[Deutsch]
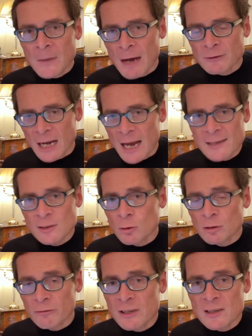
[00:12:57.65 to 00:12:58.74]
auf 30
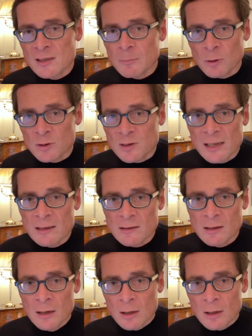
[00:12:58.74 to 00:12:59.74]
oder 40 Prozent